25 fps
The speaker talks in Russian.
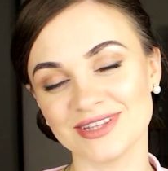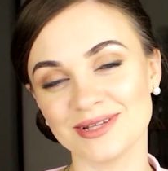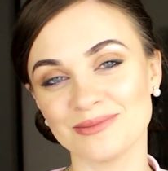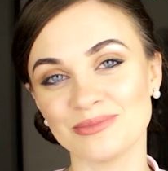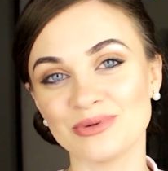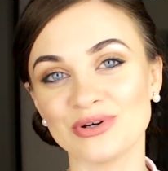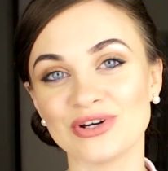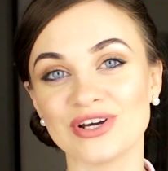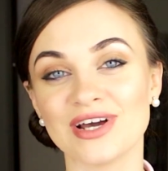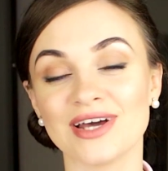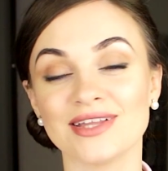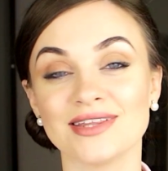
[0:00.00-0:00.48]
на
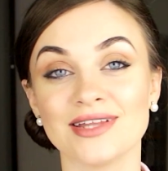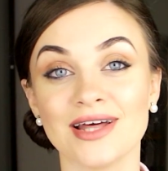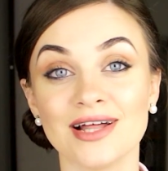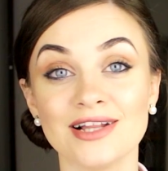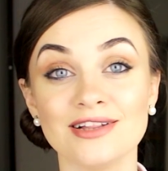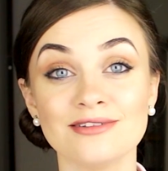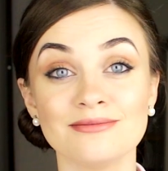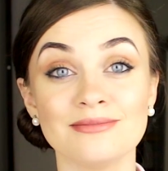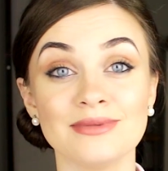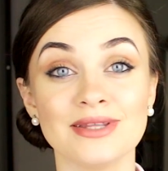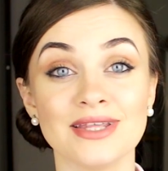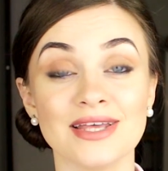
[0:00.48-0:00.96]
мой
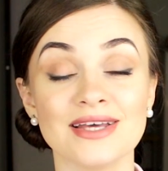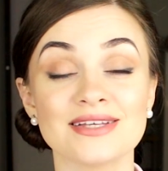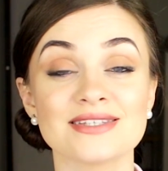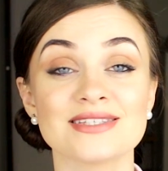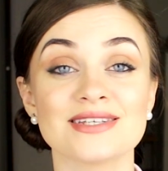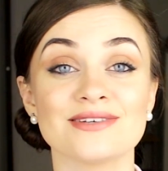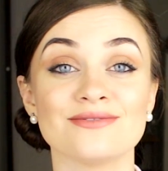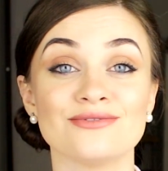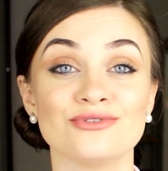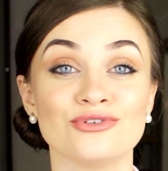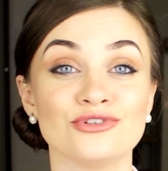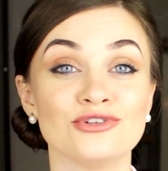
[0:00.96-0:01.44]
канал. Меня
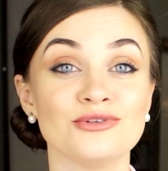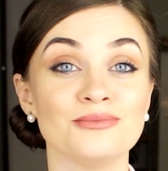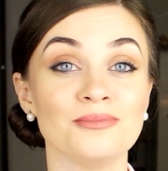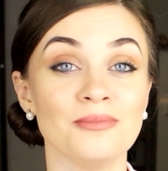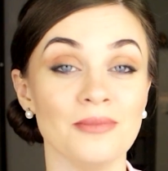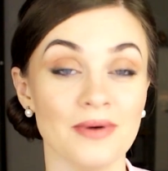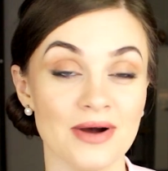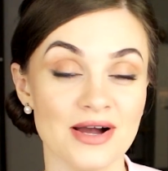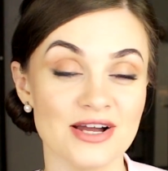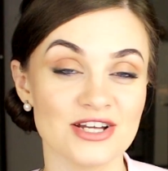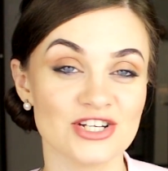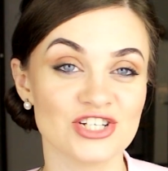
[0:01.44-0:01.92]
зовут
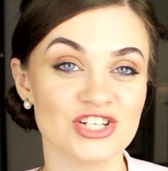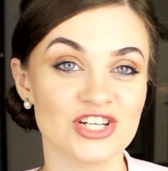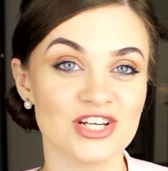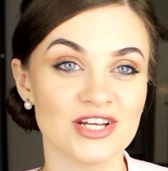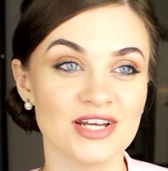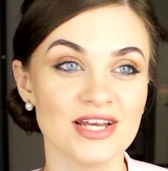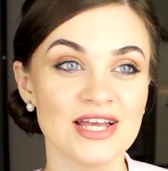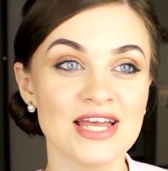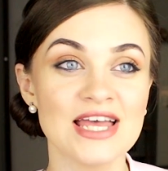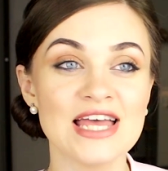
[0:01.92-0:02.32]
Маша.